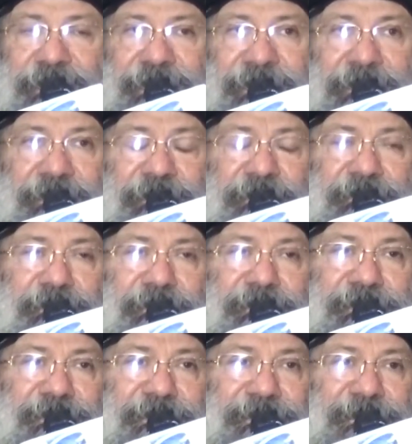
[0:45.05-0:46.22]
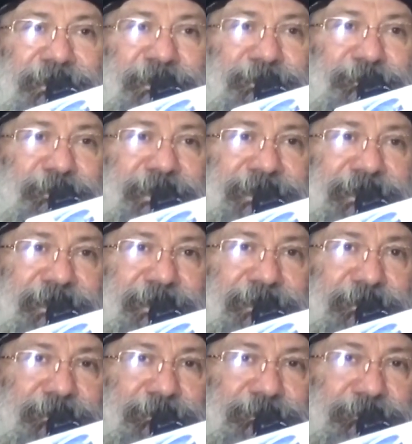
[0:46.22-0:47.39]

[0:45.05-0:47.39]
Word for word: قال المثل